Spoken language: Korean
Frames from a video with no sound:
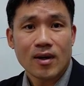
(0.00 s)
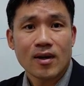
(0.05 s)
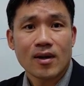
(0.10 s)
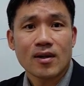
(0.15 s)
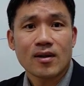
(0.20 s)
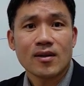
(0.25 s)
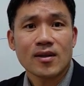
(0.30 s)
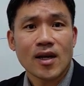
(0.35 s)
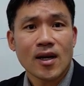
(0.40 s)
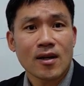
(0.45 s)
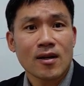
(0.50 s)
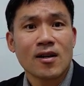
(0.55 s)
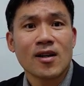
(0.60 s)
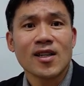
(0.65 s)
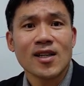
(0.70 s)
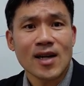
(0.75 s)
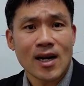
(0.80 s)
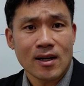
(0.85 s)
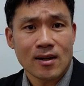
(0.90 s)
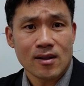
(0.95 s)
그게
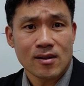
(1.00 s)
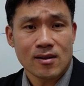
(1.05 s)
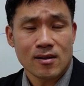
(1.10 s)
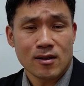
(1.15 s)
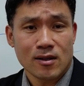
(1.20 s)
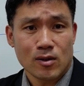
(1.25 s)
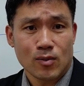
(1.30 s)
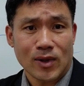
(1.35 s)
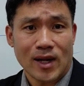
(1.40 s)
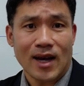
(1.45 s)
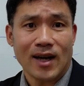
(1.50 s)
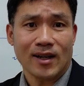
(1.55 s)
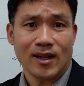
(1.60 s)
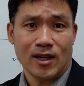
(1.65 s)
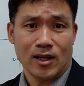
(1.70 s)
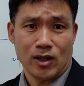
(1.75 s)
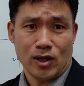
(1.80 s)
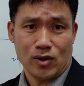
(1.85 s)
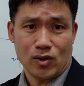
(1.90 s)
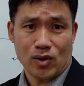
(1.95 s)
글이라는 것을 여러분 알아야
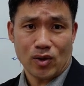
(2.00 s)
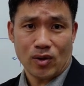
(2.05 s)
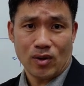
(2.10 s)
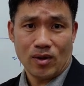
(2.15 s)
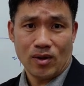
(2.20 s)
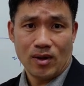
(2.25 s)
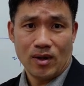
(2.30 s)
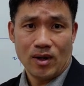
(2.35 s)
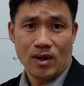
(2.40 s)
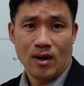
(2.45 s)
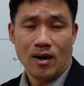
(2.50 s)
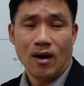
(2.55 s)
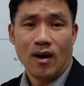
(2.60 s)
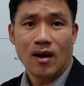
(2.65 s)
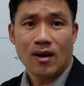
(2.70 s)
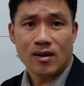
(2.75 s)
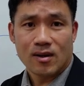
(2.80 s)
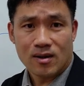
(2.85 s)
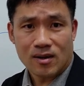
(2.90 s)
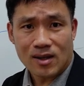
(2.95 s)
되죠.
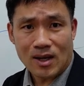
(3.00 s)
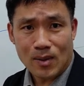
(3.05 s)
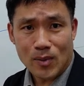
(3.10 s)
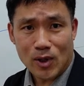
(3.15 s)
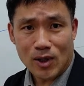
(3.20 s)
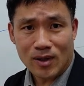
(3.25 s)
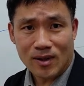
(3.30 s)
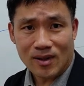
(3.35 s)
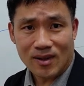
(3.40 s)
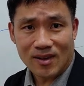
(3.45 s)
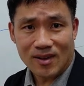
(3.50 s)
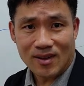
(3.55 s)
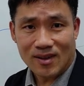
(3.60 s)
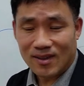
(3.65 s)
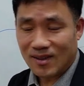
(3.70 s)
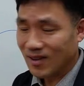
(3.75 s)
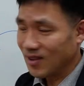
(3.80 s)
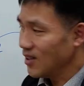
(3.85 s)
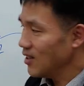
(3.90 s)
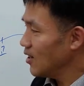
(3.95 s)
그렇다면
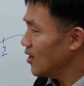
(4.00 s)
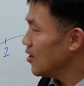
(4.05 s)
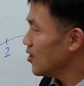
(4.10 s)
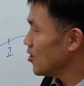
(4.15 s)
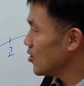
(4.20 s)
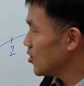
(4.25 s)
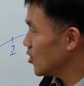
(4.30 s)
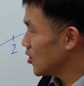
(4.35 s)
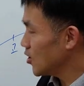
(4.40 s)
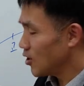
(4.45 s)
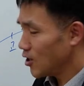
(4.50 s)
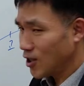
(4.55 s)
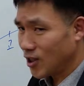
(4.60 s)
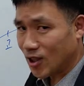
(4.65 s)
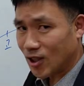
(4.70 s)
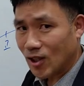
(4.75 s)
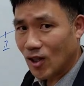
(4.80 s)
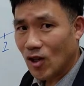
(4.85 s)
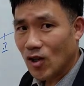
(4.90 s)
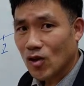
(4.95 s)
이
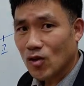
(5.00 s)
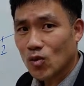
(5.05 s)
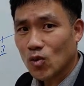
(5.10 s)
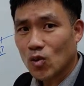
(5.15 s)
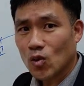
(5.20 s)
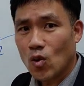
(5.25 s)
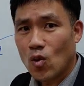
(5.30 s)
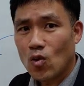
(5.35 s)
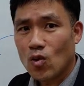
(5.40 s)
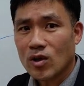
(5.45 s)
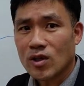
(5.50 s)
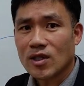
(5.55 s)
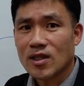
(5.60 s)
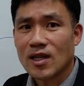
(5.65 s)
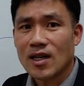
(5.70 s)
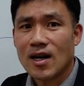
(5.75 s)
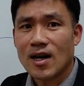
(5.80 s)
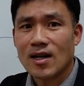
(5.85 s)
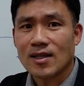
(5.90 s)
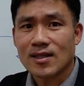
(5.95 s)
일기쓰기는
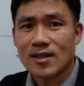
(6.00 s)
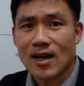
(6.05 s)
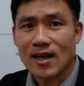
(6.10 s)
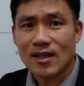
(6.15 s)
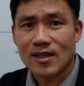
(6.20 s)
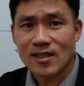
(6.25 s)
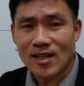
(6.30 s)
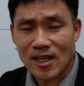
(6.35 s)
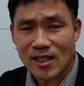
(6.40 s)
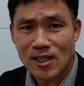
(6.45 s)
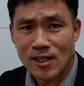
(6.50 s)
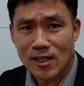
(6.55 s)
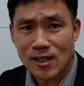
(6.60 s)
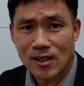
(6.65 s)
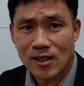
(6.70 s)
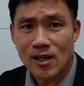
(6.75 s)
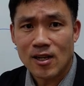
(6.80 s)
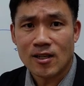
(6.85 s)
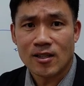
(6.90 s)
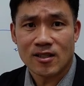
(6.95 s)
독자가 자기 자신인
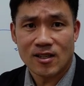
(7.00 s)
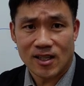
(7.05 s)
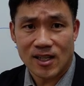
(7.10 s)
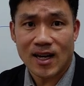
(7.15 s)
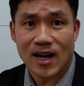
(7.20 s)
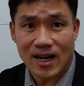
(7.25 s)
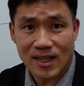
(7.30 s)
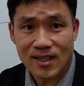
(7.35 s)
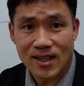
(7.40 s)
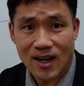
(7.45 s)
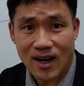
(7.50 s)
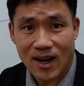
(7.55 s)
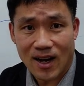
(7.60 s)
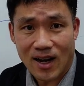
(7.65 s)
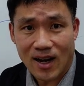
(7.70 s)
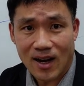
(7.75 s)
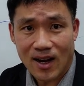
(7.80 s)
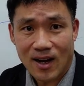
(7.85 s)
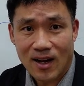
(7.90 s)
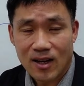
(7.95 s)
일기쓰기가
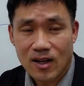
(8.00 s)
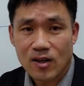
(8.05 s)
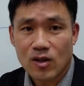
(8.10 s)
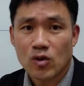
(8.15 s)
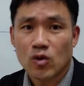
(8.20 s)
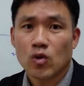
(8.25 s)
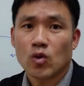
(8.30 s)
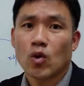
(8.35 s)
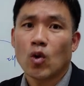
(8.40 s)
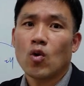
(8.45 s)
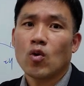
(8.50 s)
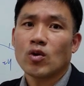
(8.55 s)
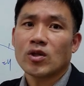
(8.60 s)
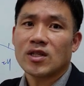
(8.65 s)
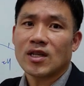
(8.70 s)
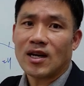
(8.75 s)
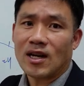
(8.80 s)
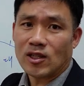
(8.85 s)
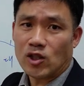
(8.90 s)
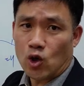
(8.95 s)
아니라
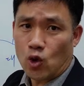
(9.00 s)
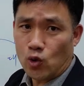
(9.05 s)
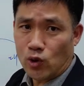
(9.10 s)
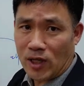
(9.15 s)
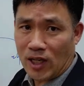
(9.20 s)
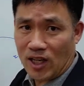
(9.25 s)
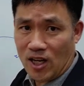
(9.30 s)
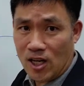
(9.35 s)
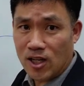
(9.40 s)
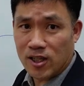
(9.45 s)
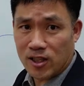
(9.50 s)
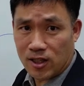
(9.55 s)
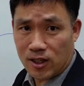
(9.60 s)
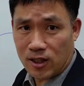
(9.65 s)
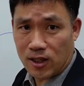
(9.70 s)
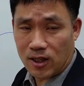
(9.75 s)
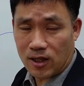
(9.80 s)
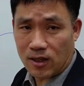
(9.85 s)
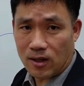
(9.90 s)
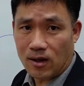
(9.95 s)
독자가 존재하는
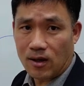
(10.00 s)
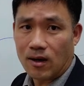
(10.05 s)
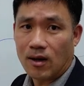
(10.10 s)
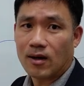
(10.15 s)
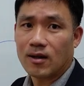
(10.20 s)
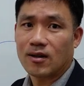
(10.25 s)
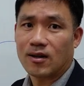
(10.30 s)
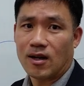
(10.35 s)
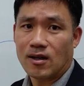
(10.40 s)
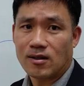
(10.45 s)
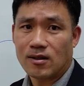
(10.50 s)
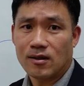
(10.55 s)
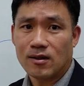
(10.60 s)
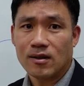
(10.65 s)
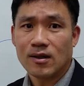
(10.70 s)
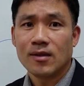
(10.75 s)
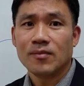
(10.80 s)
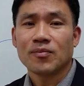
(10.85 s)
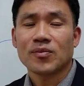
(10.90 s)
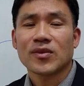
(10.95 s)
일기쓰기
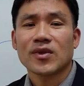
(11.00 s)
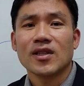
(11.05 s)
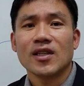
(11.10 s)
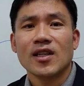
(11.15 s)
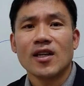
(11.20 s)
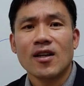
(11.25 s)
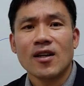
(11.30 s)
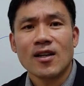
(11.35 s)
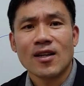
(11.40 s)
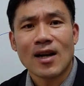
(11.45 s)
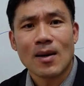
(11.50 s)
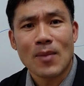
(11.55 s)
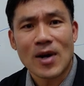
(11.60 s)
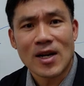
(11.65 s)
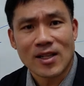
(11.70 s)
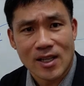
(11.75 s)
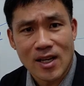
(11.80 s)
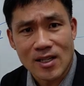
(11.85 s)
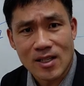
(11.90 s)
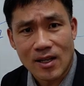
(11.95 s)
그래서 일기란 말
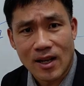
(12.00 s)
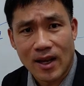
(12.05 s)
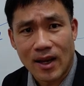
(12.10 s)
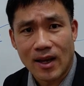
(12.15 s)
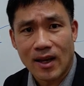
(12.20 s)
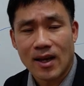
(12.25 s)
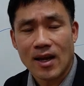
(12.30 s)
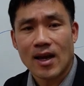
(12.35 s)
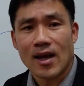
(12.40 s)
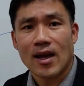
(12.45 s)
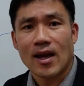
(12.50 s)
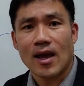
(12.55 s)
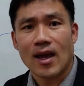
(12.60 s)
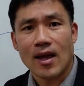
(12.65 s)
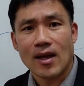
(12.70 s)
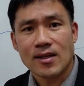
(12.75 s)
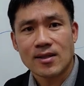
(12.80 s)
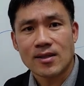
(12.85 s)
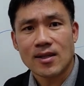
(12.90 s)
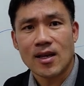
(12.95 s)
대신에
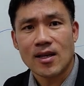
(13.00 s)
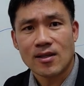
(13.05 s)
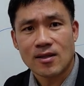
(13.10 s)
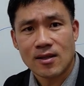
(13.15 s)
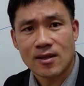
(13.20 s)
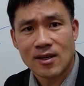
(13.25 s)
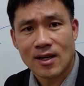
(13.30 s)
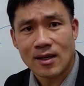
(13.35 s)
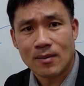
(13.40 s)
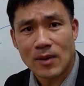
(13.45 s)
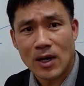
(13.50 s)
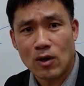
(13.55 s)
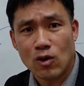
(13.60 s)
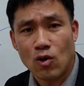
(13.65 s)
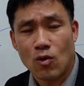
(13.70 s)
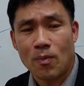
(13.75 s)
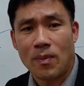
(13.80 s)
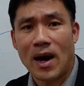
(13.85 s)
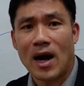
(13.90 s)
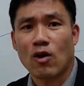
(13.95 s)
에세이 쓰기란
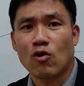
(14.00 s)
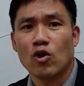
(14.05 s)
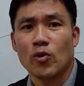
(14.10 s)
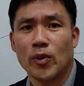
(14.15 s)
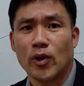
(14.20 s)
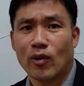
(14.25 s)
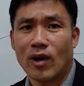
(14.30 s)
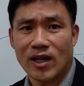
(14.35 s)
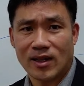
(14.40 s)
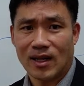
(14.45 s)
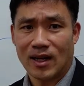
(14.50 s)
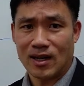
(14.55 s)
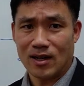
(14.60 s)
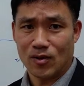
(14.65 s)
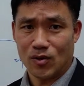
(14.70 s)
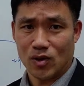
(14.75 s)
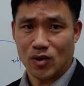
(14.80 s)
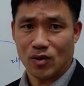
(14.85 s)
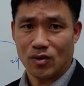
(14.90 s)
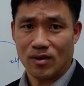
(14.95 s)
말로 바꿀 필요가 있다는
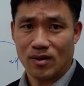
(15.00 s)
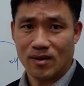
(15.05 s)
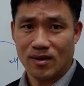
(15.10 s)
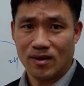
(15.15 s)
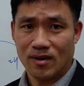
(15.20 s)
거죠.